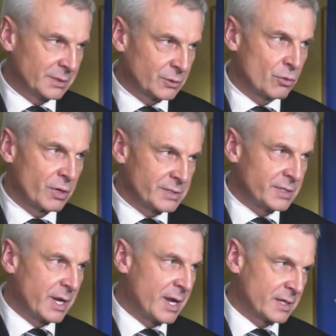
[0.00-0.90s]

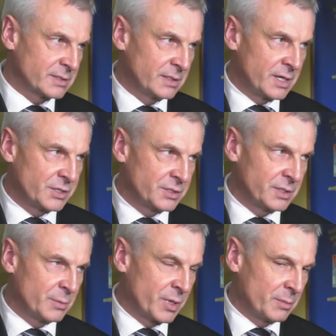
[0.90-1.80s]
скорости реакции на
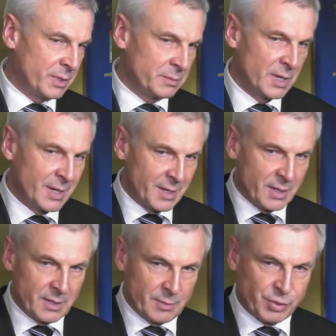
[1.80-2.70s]
решение проблем
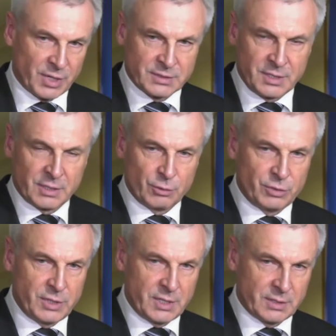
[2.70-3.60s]
простых
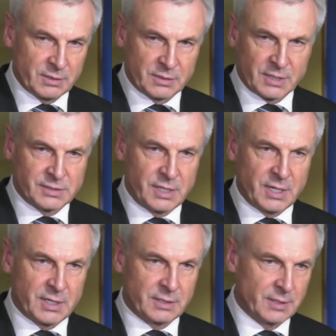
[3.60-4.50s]
людей,
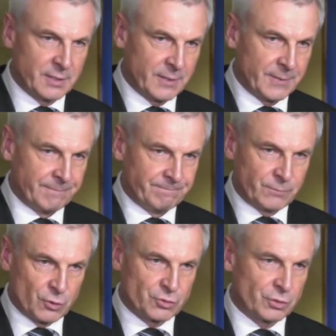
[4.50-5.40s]
россиян –
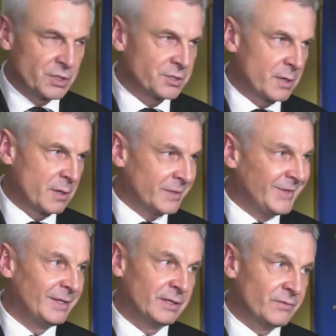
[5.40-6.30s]
то, что должна
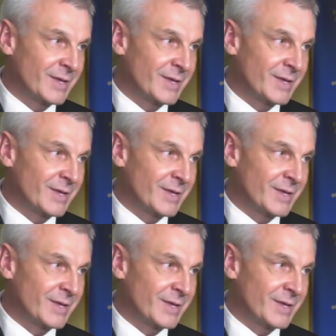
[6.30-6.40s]
делать